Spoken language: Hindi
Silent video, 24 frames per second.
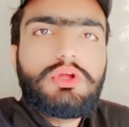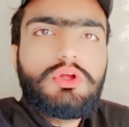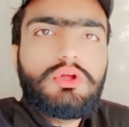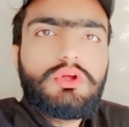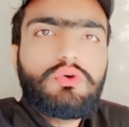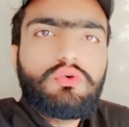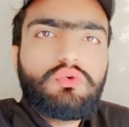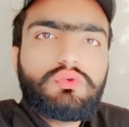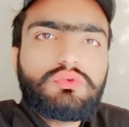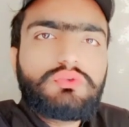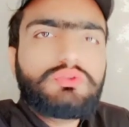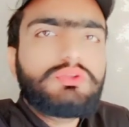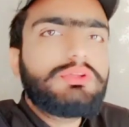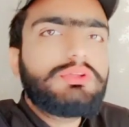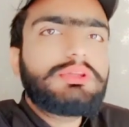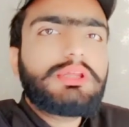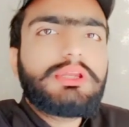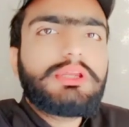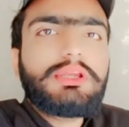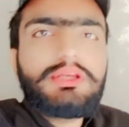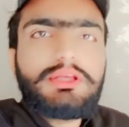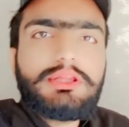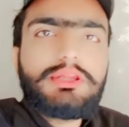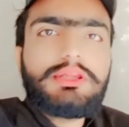उस
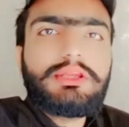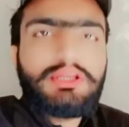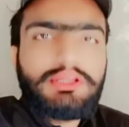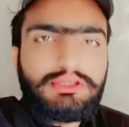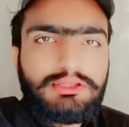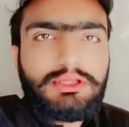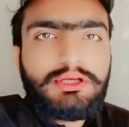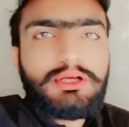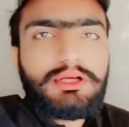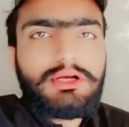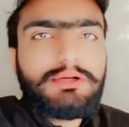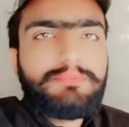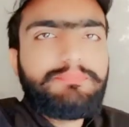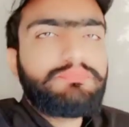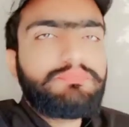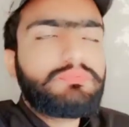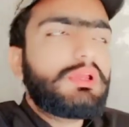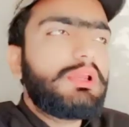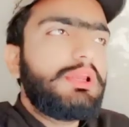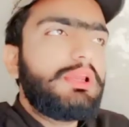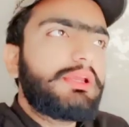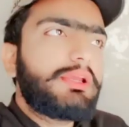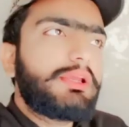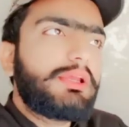तरीके से नहीं देखा
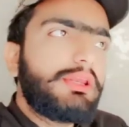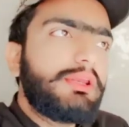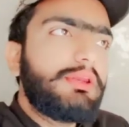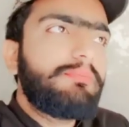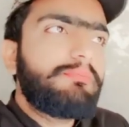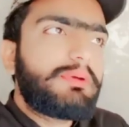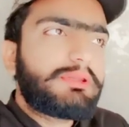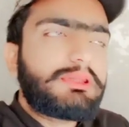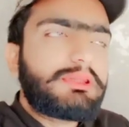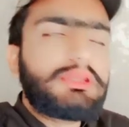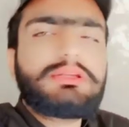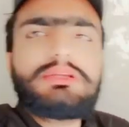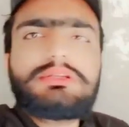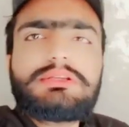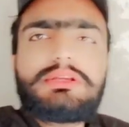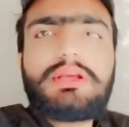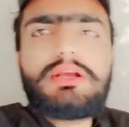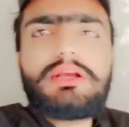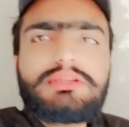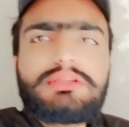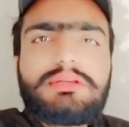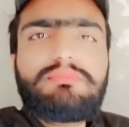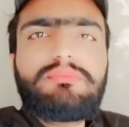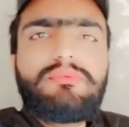लेकिन पता चल जाएगा
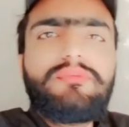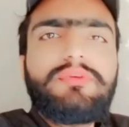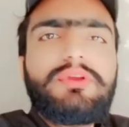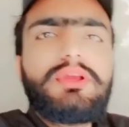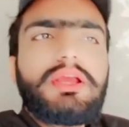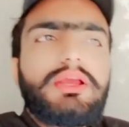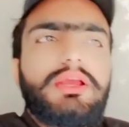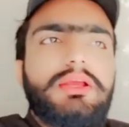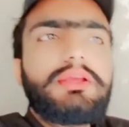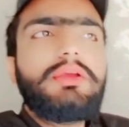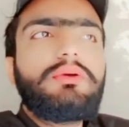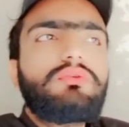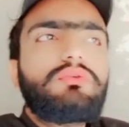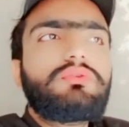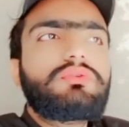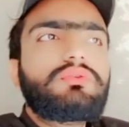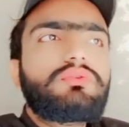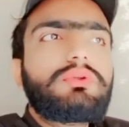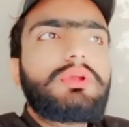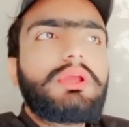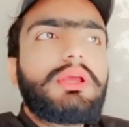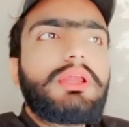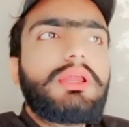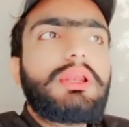जब मूवी आएगी उस उसके
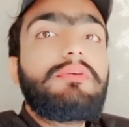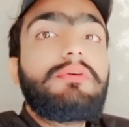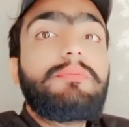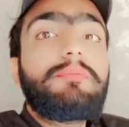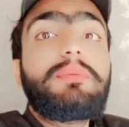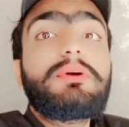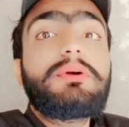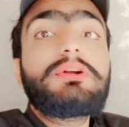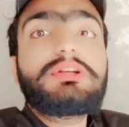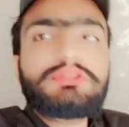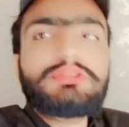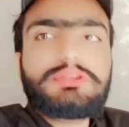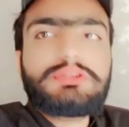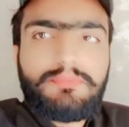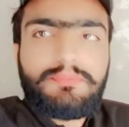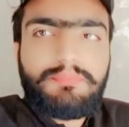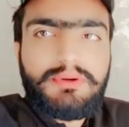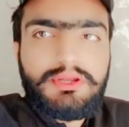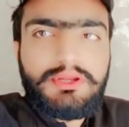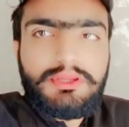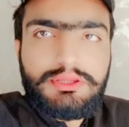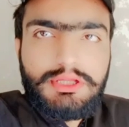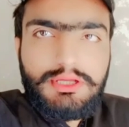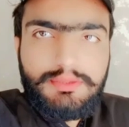अलावा पंकज त्रिपाठी
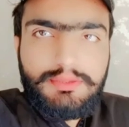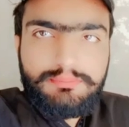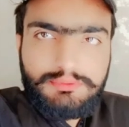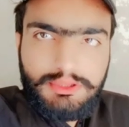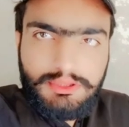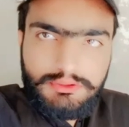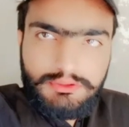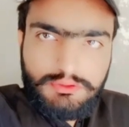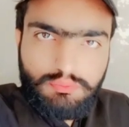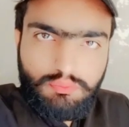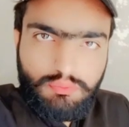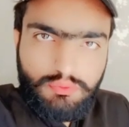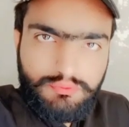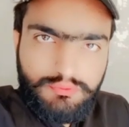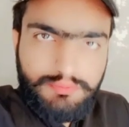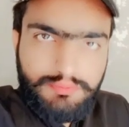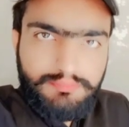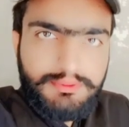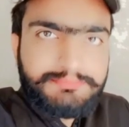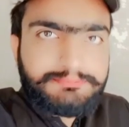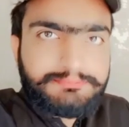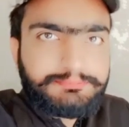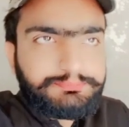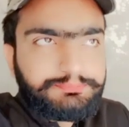साहब थे इस मूवी में
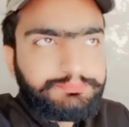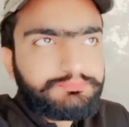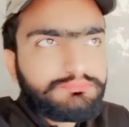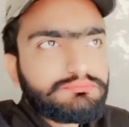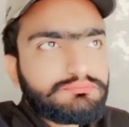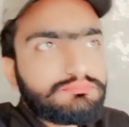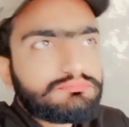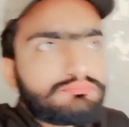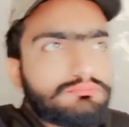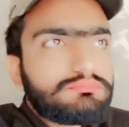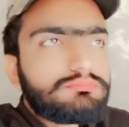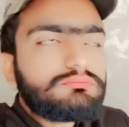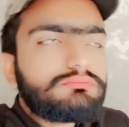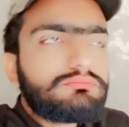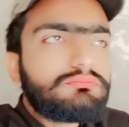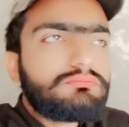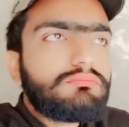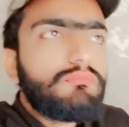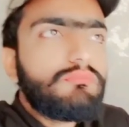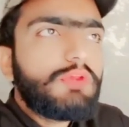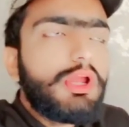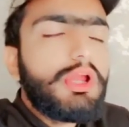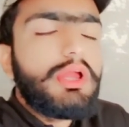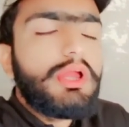
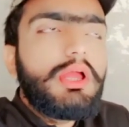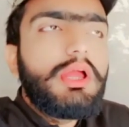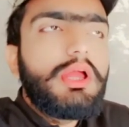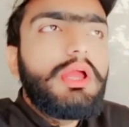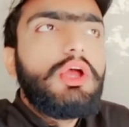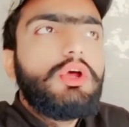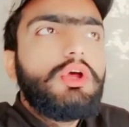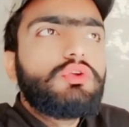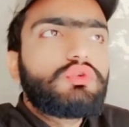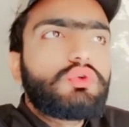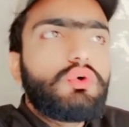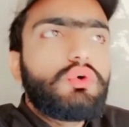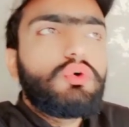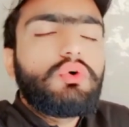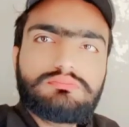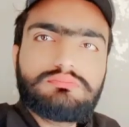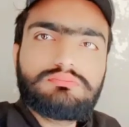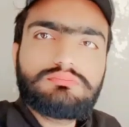सो so,